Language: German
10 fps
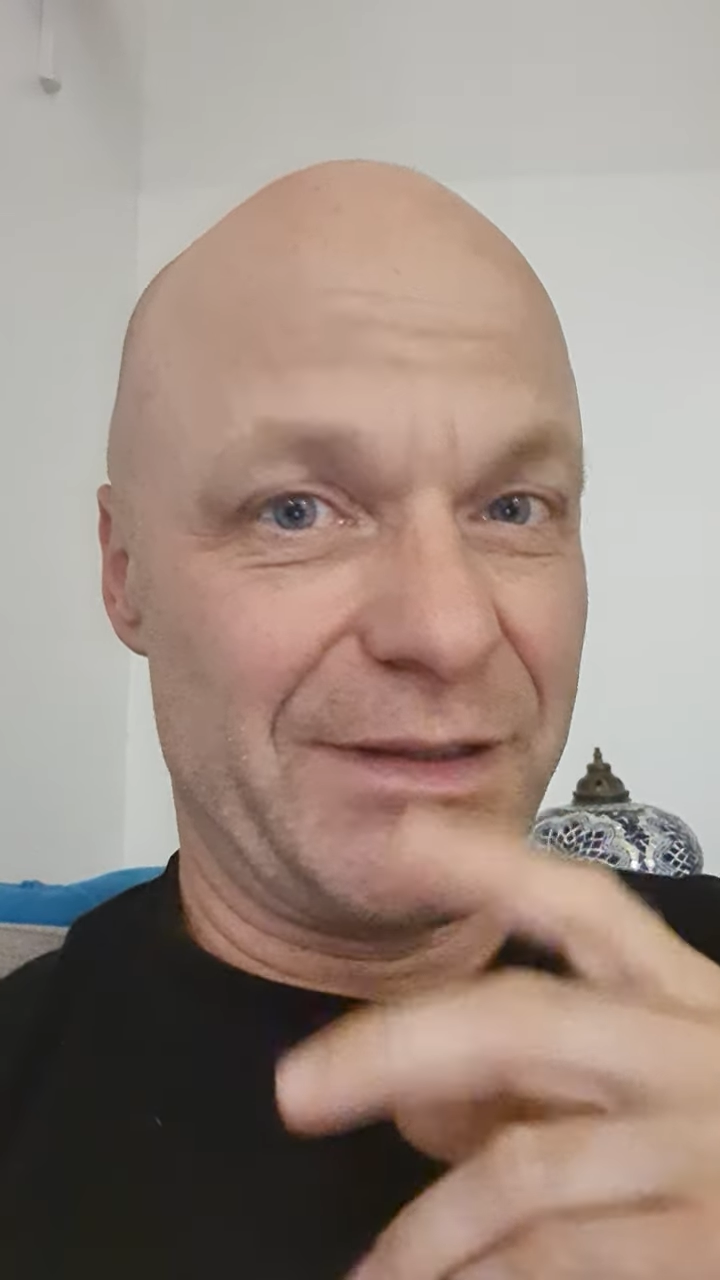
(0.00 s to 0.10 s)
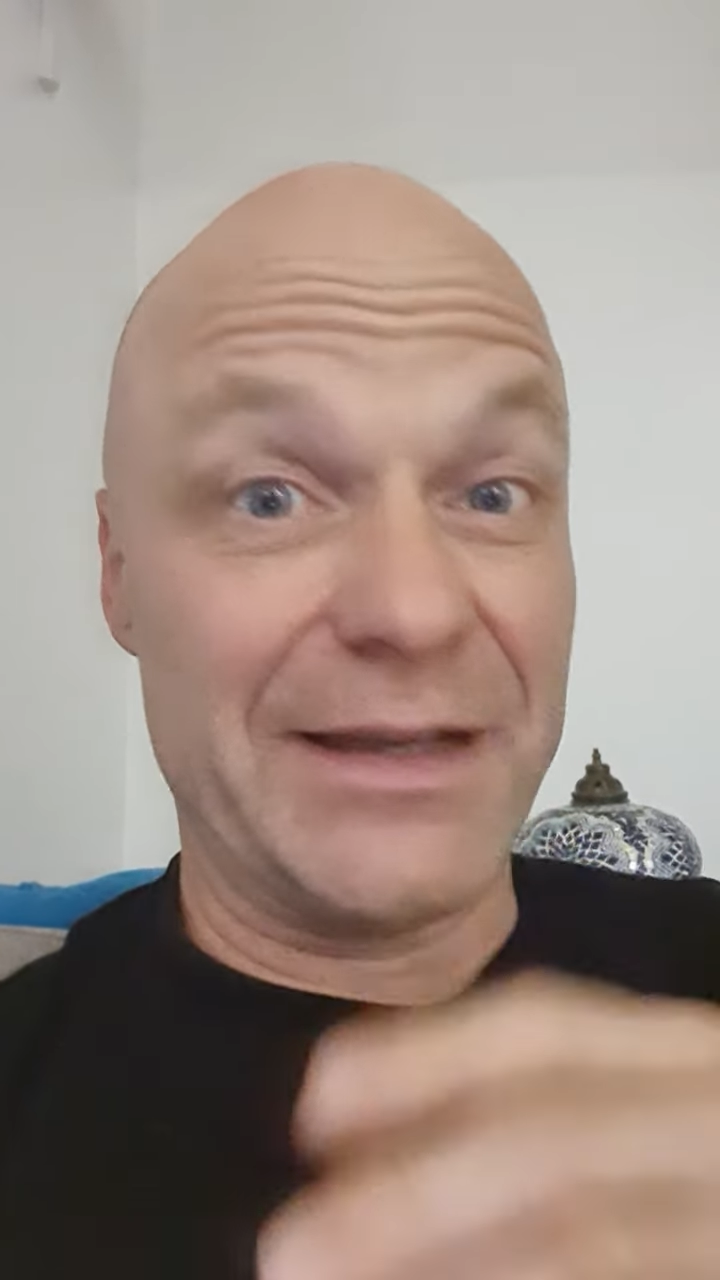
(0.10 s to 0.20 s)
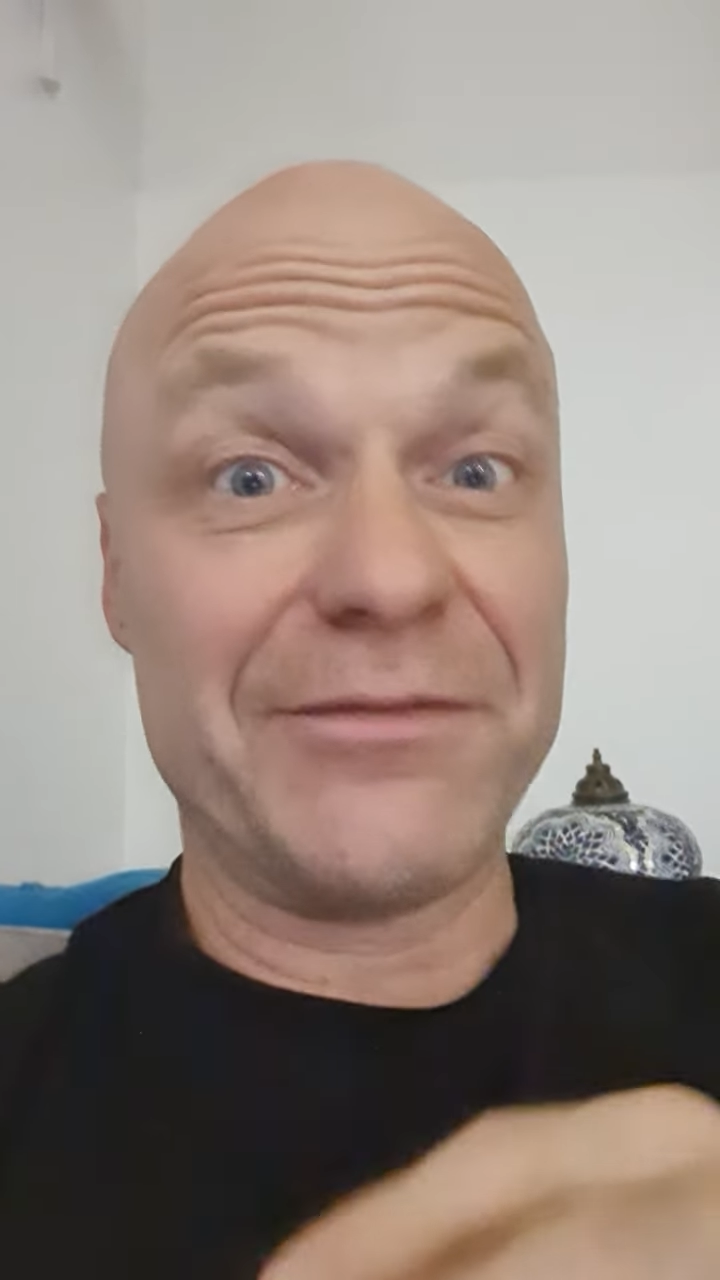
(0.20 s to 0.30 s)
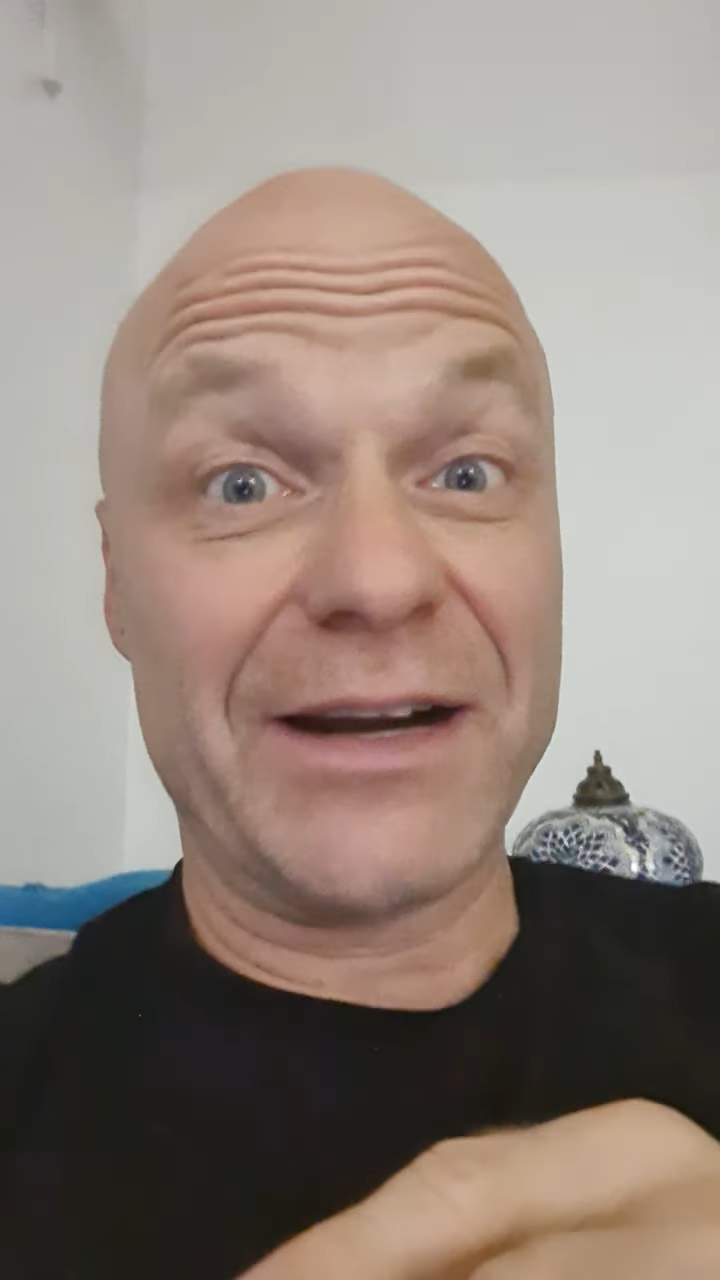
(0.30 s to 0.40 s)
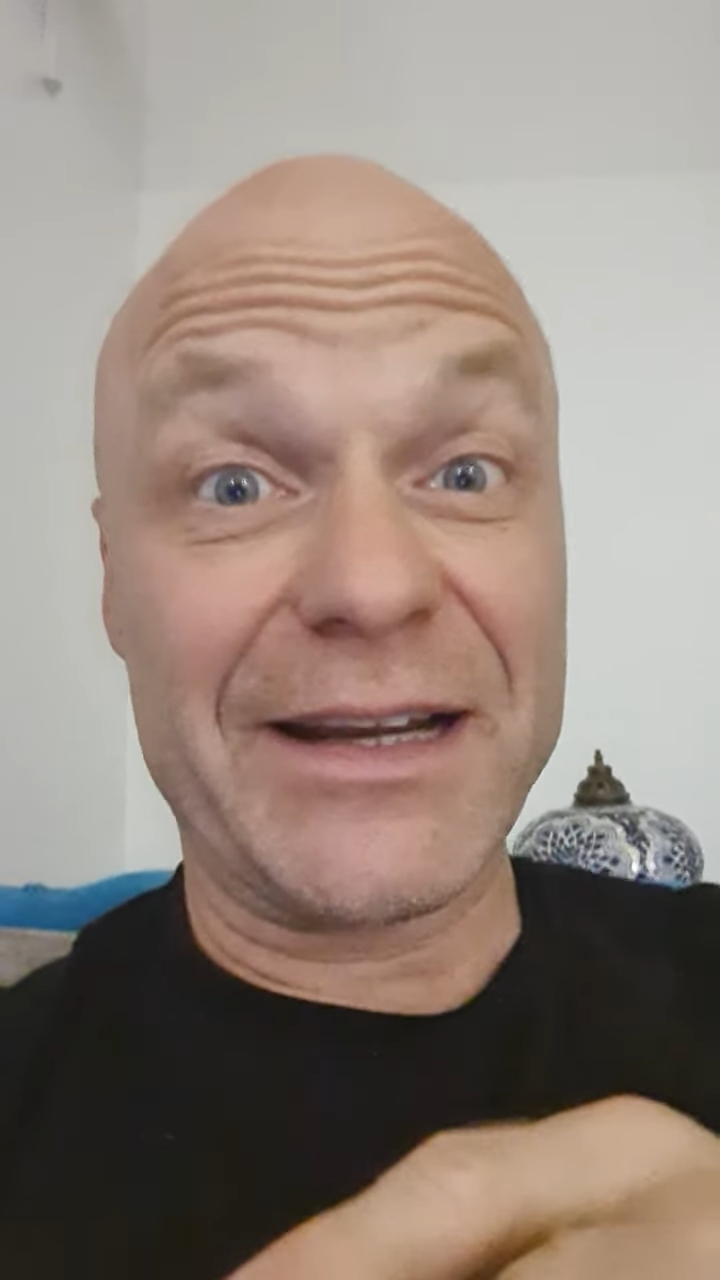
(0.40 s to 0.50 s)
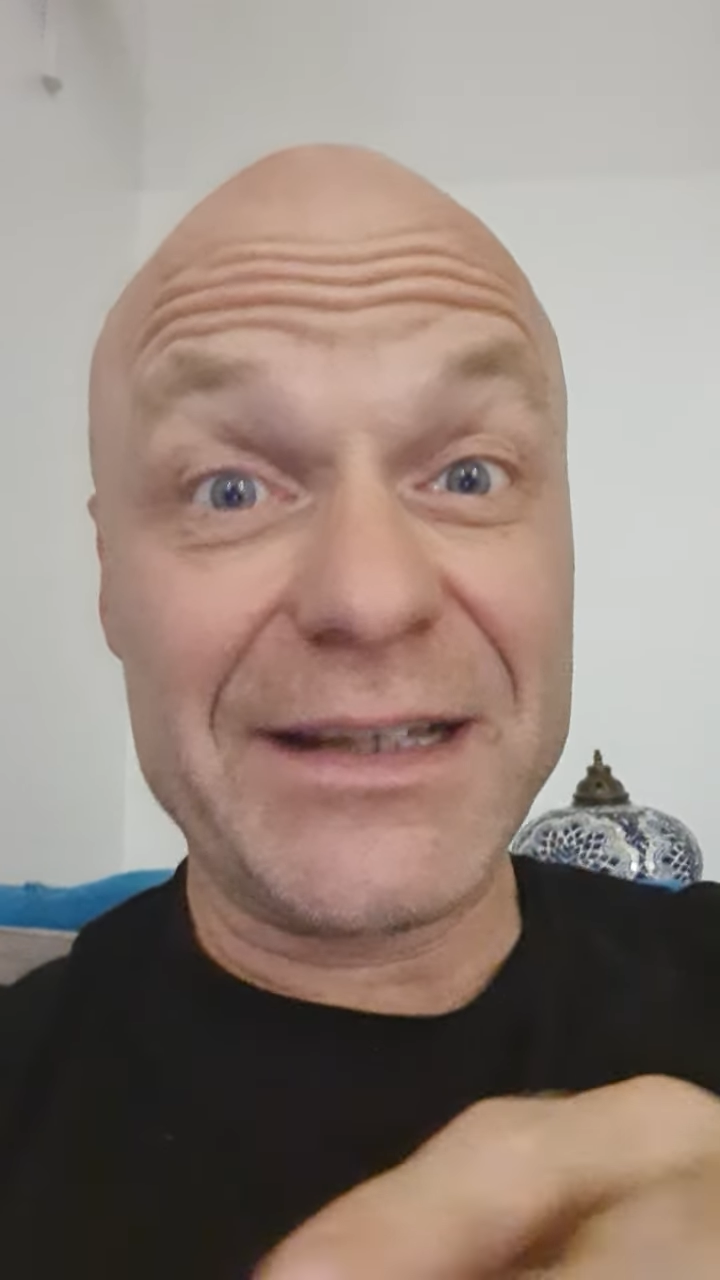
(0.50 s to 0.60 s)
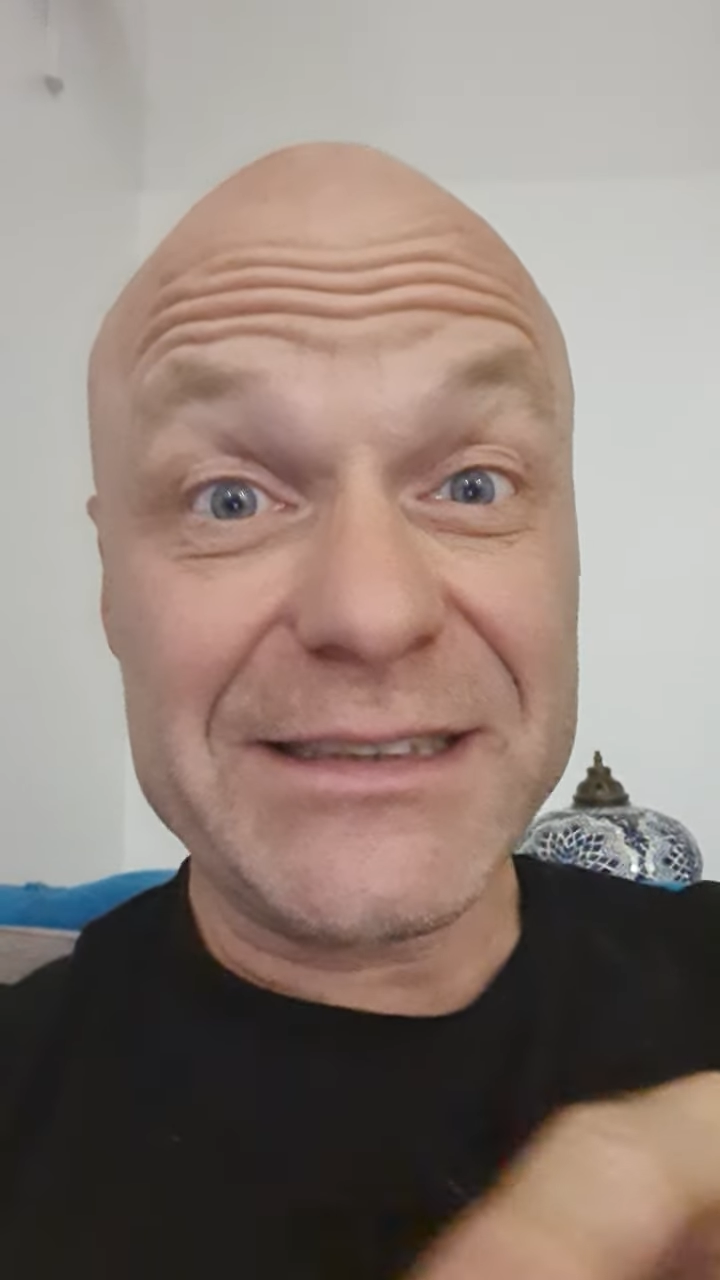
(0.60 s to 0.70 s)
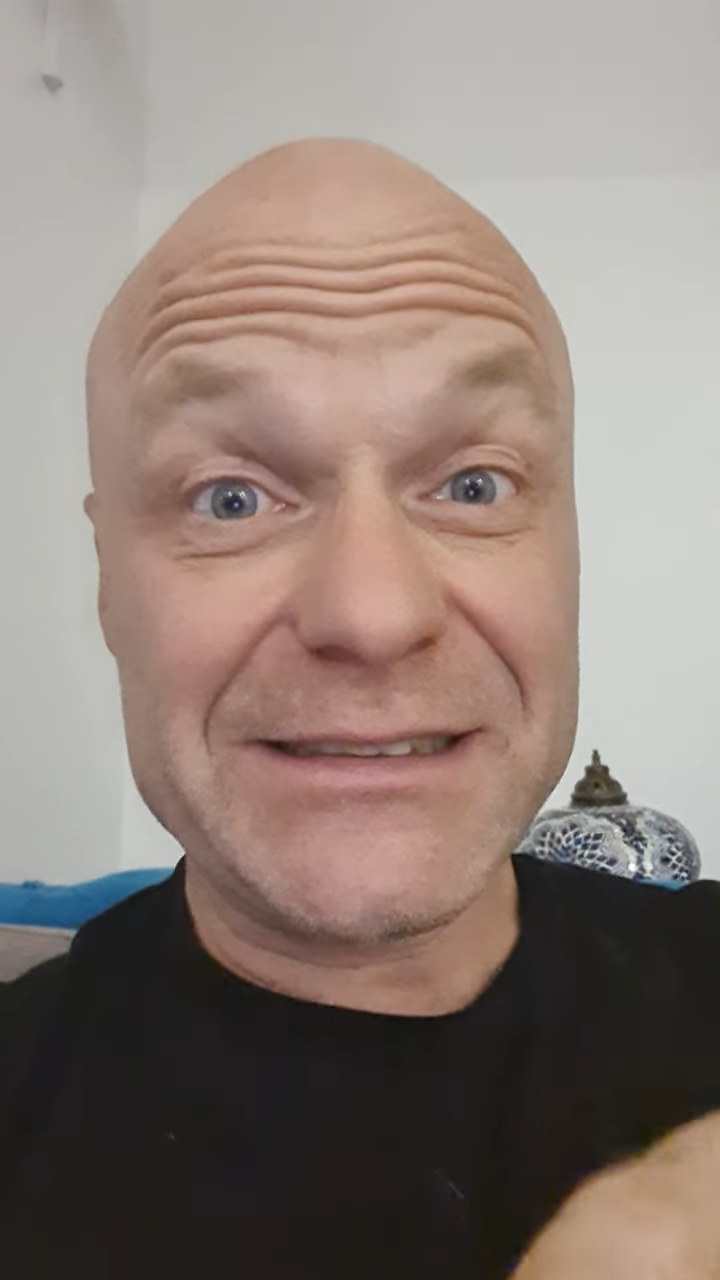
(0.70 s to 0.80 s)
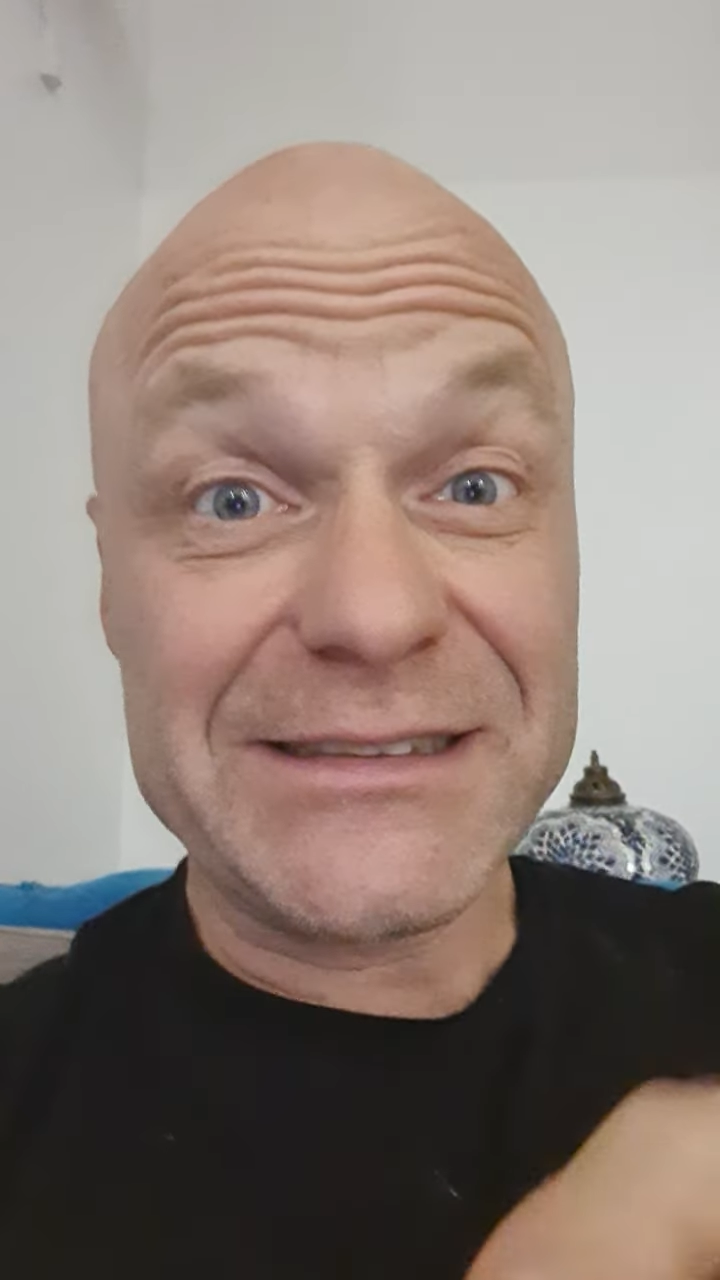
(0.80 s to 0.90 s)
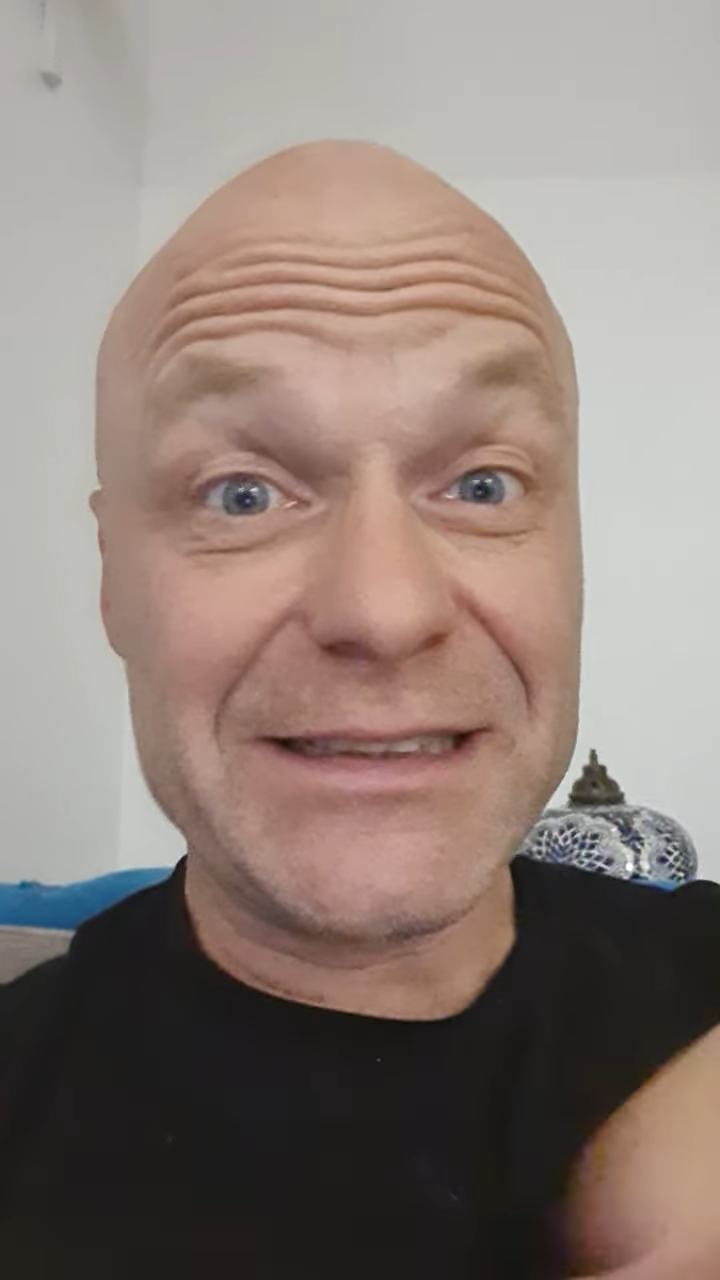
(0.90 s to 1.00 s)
Die Evangelisten